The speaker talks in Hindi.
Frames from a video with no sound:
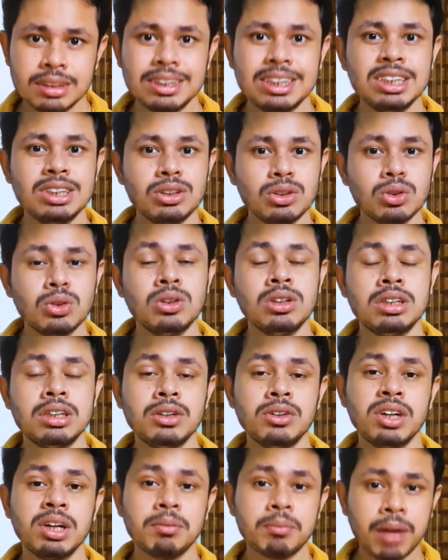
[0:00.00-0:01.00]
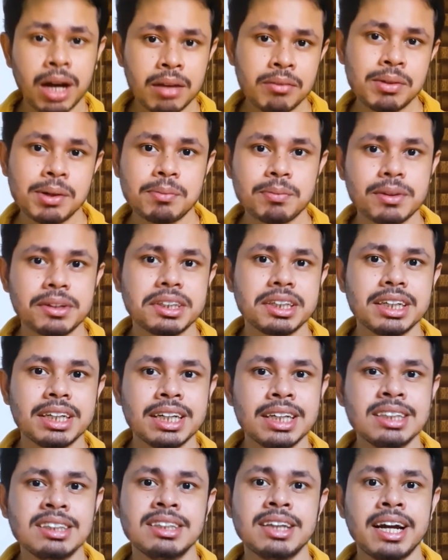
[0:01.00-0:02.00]
दिस रूल ड्यूरिंग माई प्रिपरेशन
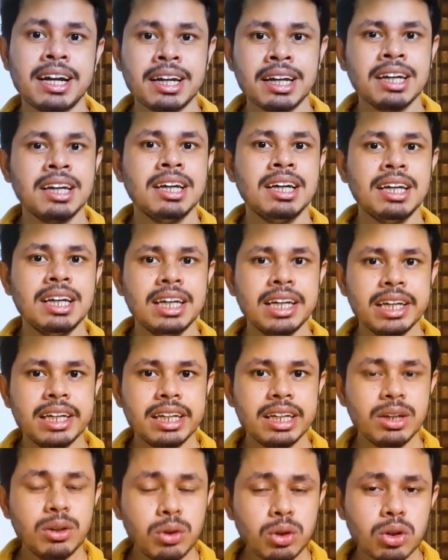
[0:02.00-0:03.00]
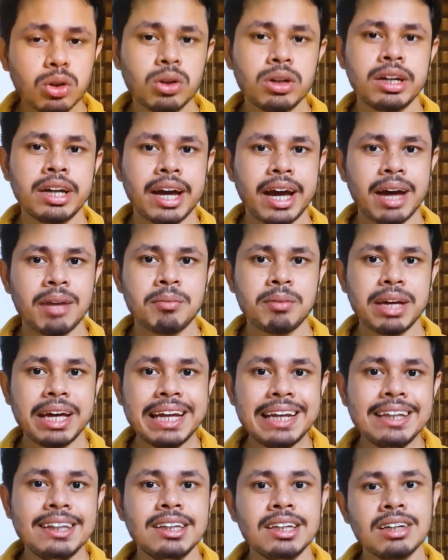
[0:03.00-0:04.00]
डेज दैट यू डोंट हैव
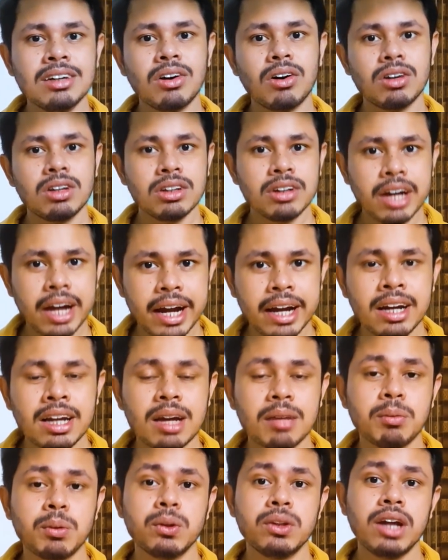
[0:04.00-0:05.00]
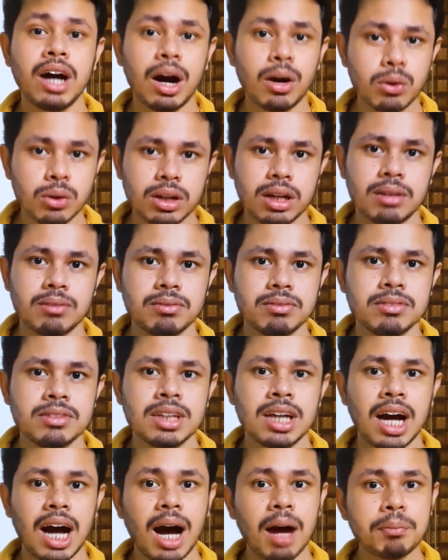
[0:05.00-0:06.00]
एनी थिंग ऑन यूर हैंड अबाउट द आउटकम
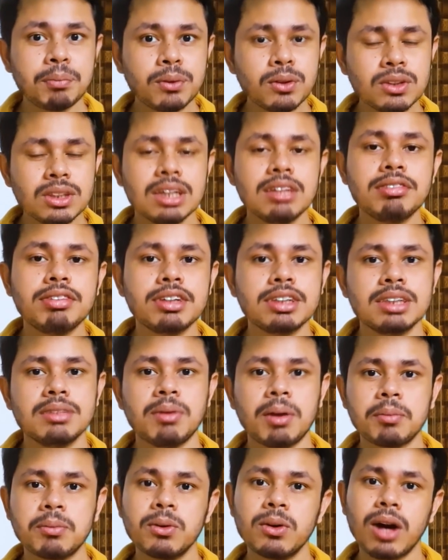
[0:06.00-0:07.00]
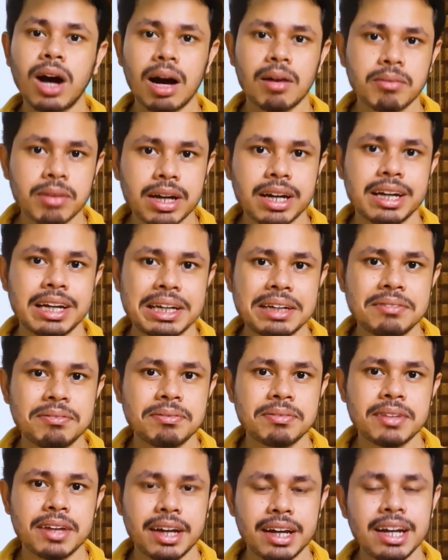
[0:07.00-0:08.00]
आपको सिर्फ और सिर्फ आपको काम करना है
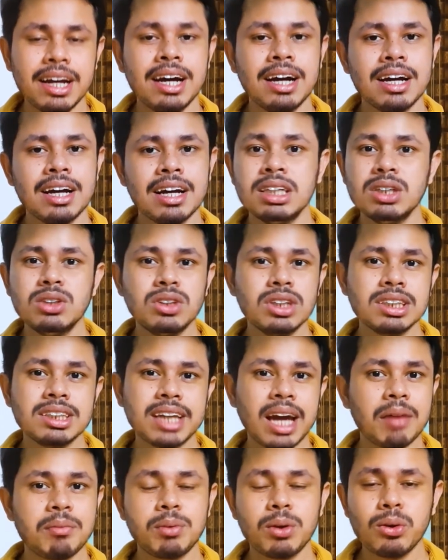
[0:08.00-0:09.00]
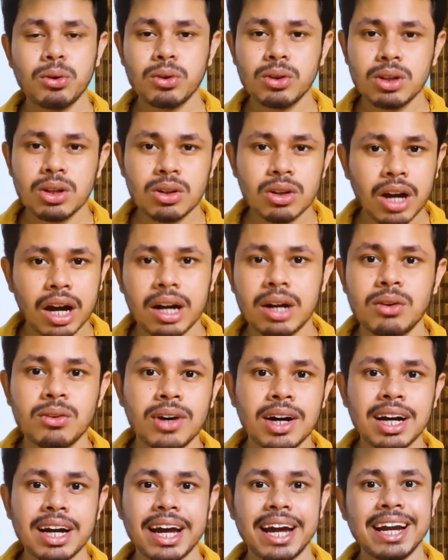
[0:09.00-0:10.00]
है ना यू जस्ट हैव टू डू योर हार्ड
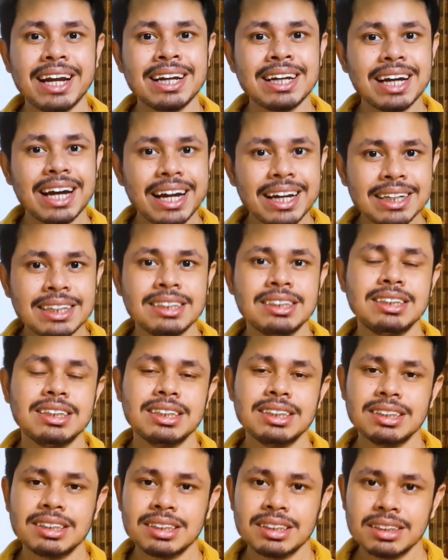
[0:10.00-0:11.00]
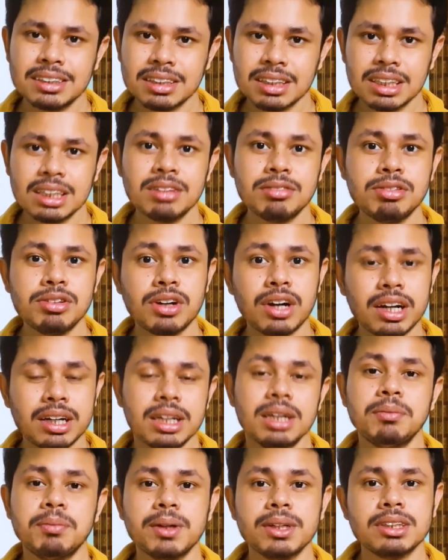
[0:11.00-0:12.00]
वर्क एंड एंड जस्ट गिव यू
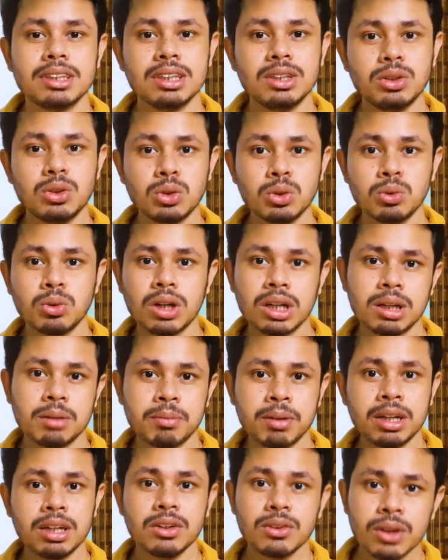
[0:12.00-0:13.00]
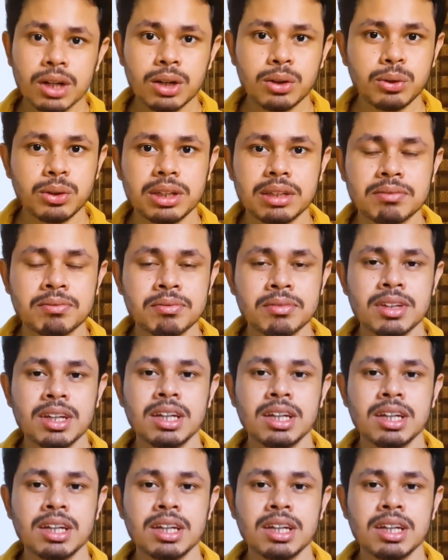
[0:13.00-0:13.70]
हंड्रेड परसेंट टू वॉट एवर यू आर डूइंग